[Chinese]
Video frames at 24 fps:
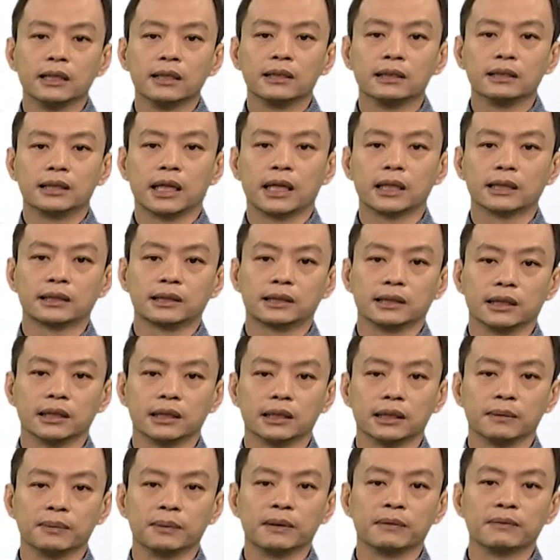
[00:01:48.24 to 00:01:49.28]
加十二
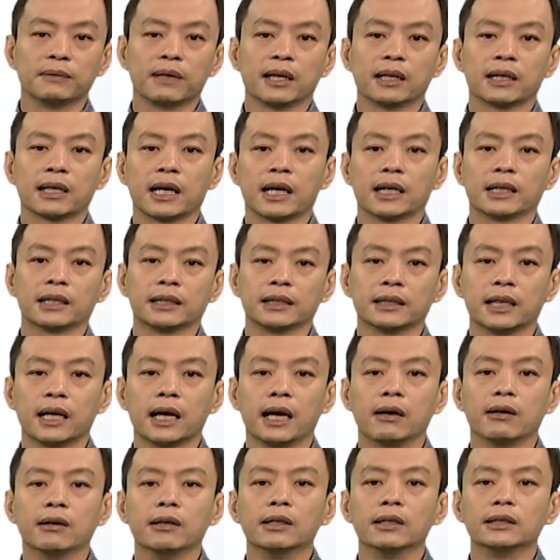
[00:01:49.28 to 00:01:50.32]
的平方开根
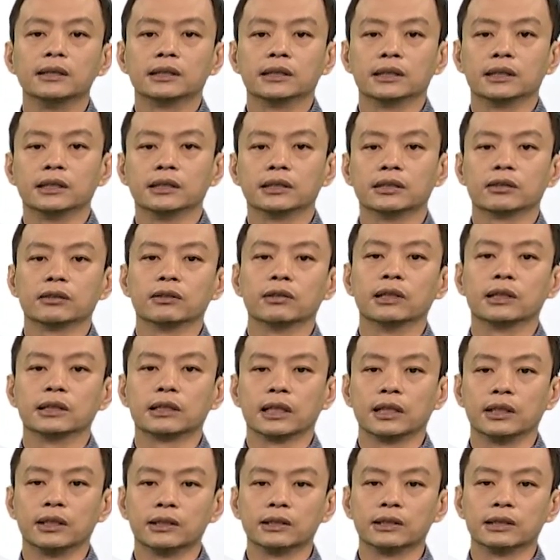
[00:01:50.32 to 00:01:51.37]
号，其实就会
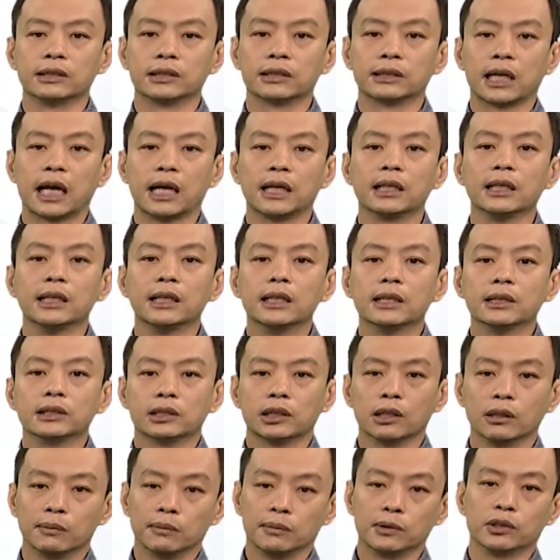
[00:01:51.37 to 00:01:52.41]
等于十三，
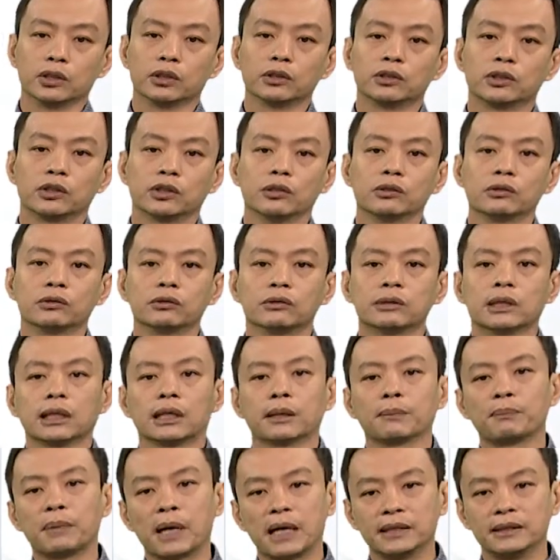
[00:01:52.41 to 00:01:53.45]
所以我们就求出那
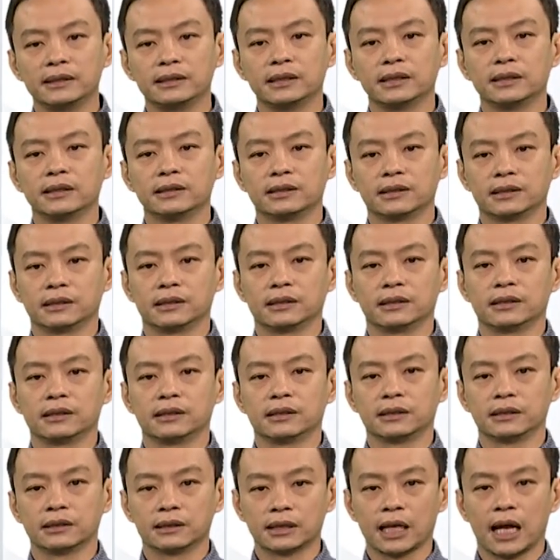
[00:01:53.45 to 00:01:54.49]
个半径是
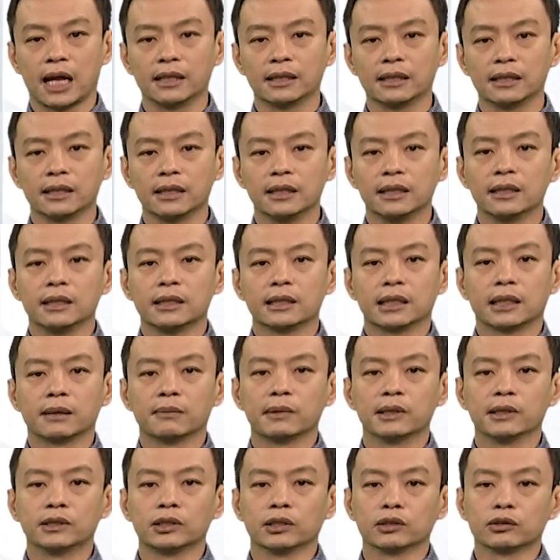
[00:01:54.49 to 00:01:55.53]
十三。那
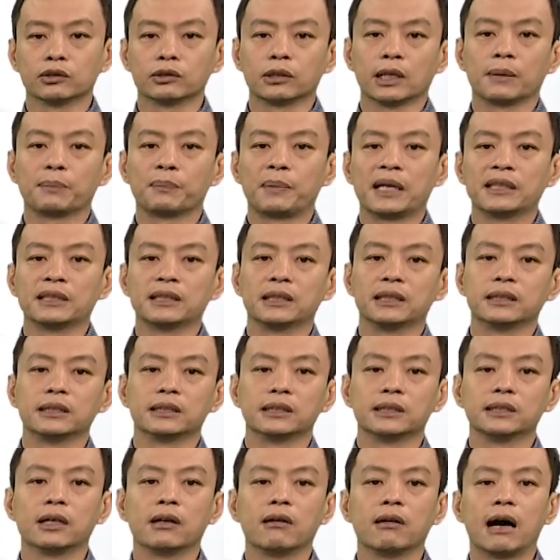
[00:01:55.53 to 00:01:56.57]
么求出那个半径
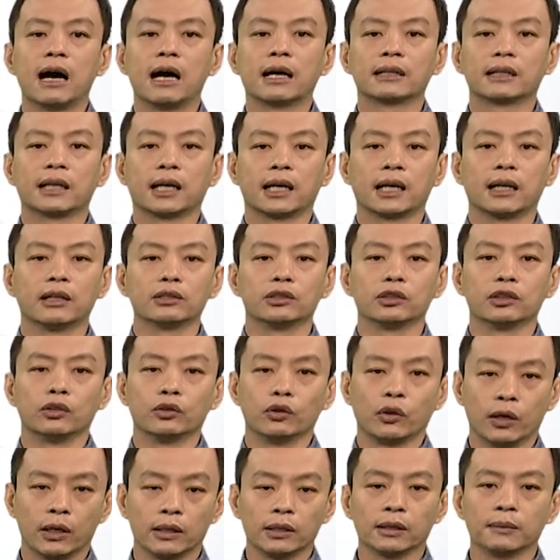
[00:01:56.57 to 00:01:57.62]
之后啊，它要求
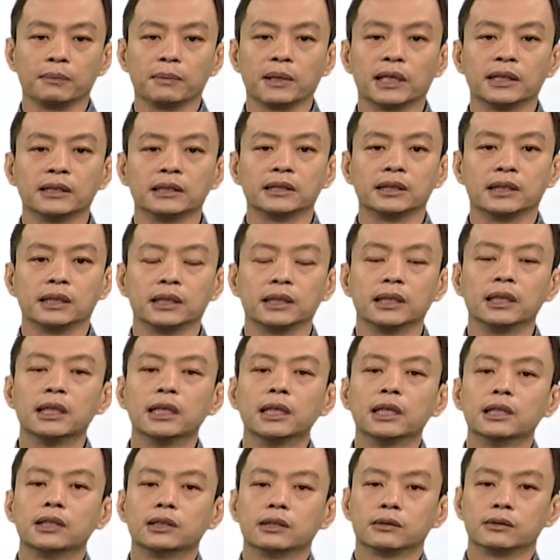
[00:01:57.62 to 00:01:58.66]
圆的面积，
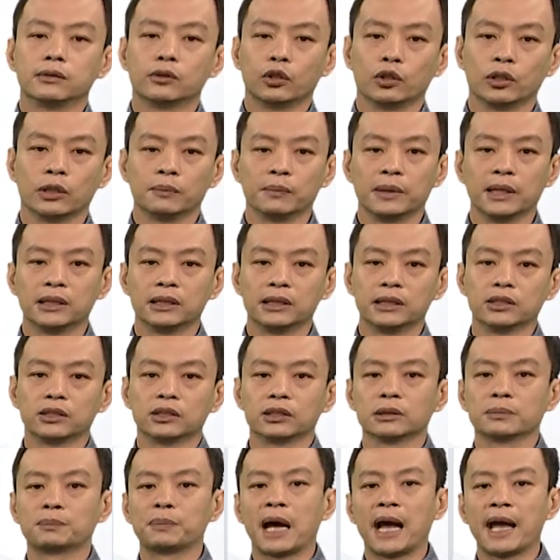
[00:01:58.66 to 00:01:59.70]
圆的面积
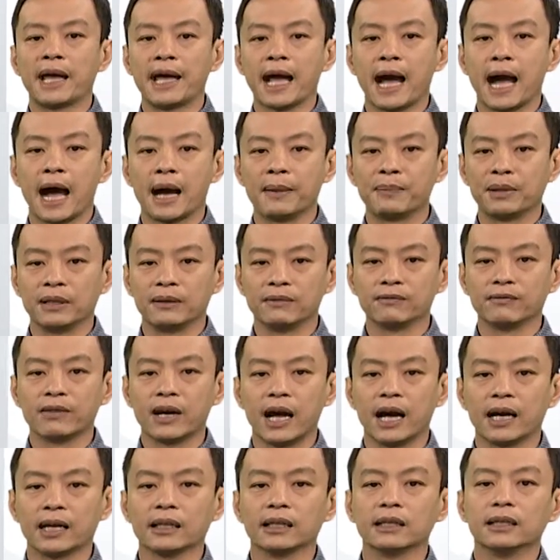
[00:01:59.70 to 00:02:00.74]
是派 r 平
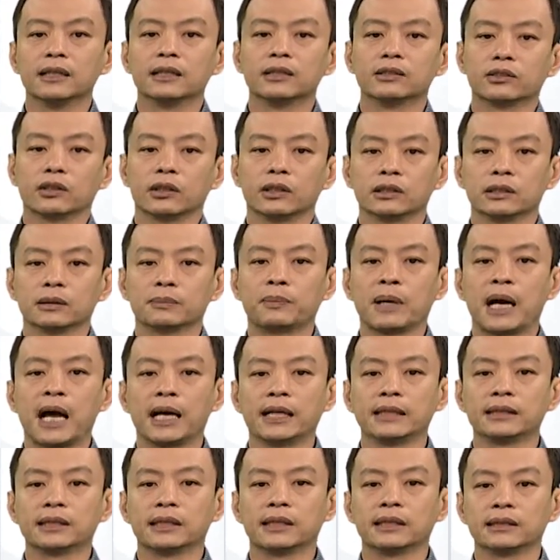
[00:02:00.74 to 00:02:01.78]
方，所以是
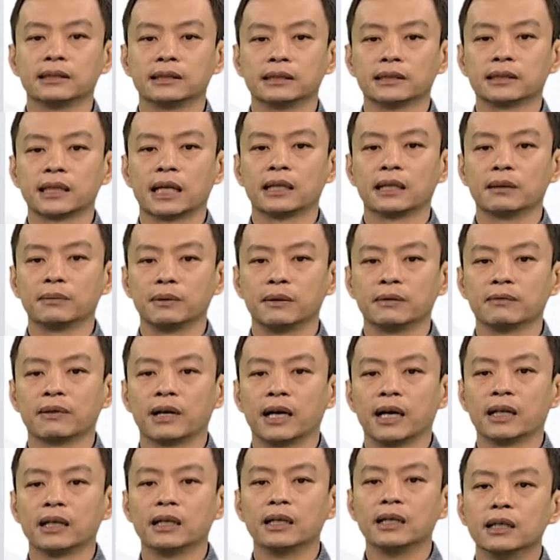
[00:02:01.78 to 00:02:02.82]
派乘以十三的平
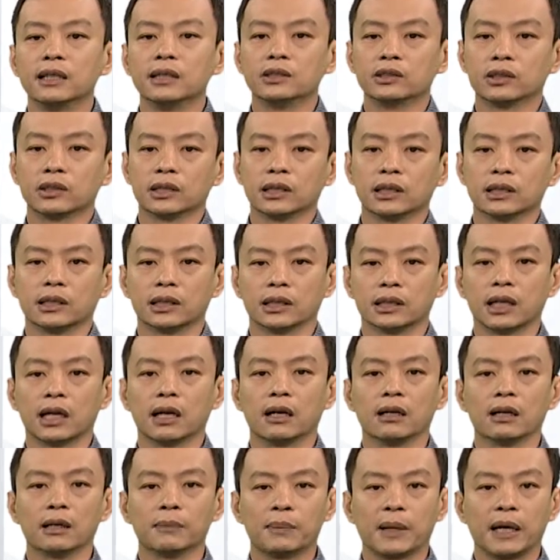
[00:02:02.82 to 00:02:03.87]
方就可以得
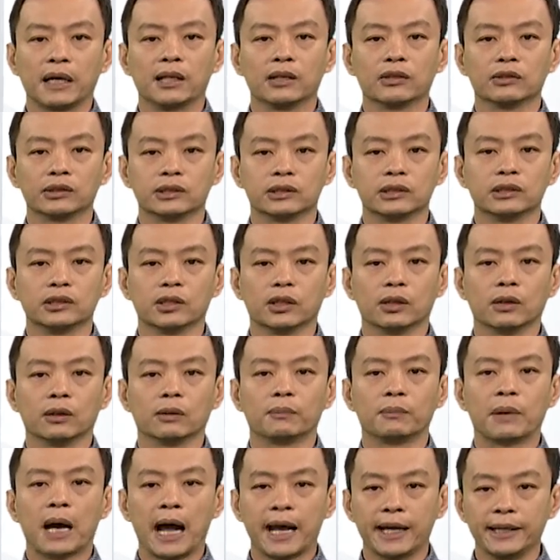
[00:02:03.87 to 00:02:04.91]
到一百六十九
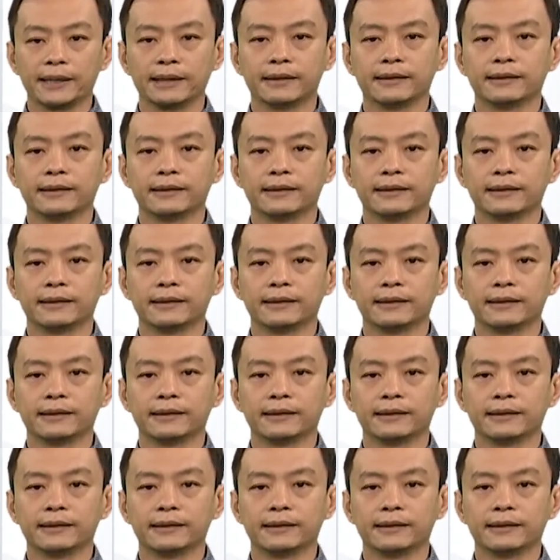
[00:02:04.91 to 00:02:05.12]
派。